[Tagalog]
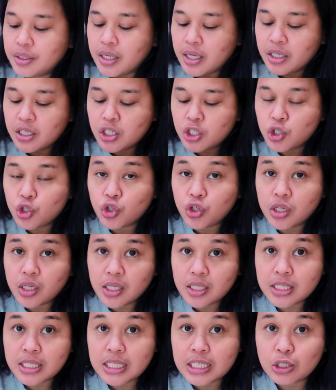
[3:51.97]

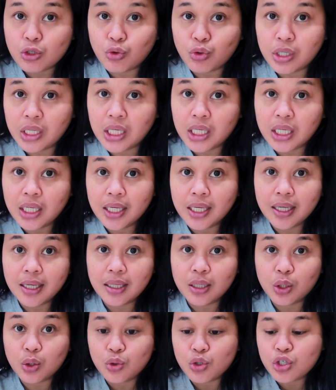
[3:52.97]
additional seasoning.
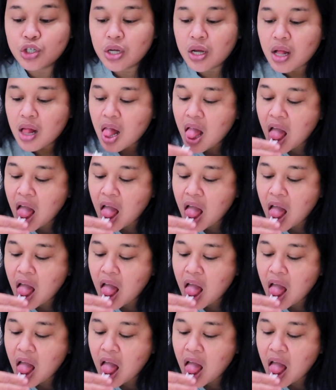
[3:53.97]
Ito siya.